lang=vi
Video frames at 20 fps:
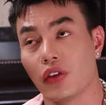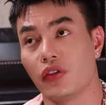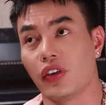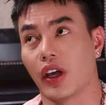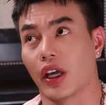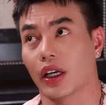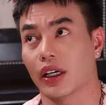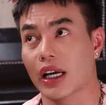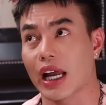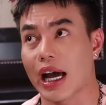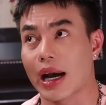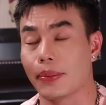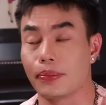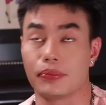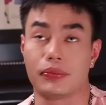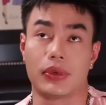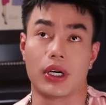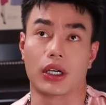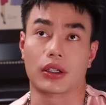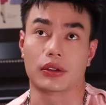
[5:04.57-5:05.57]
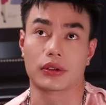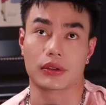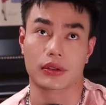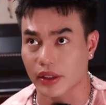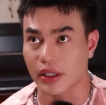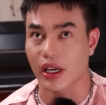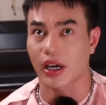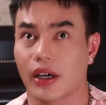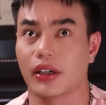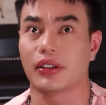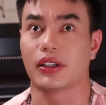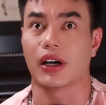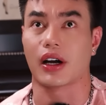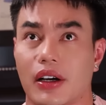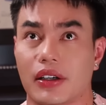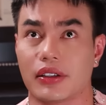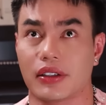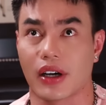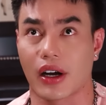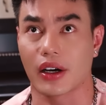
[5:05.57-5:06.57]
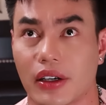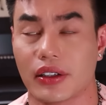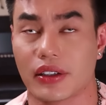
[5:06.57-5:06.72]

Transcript: Việc làm rực vợ rỡ rỡ